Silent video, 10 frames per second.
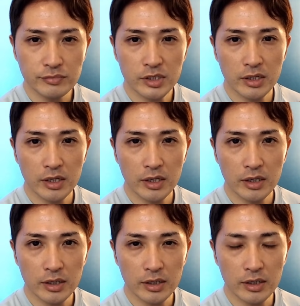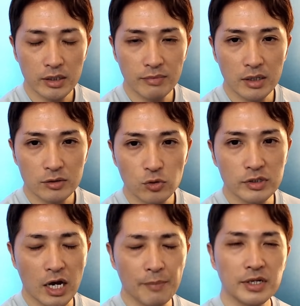えー、まあ、
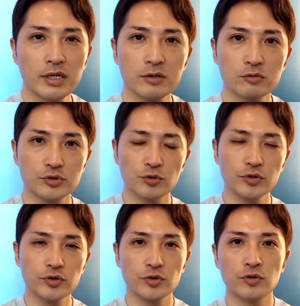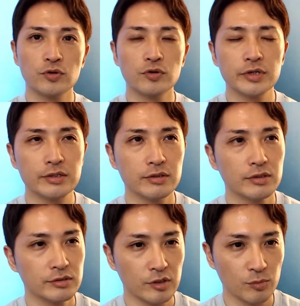特にアメリカの状況なんで
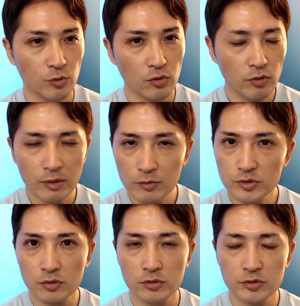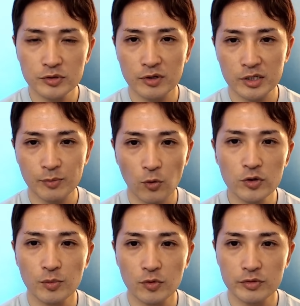すけどもこれはもちろんご存知の方も多
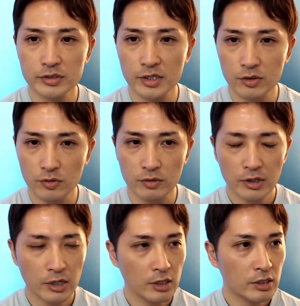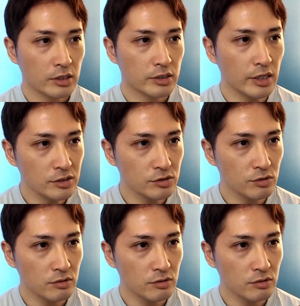いと思うんですけど現状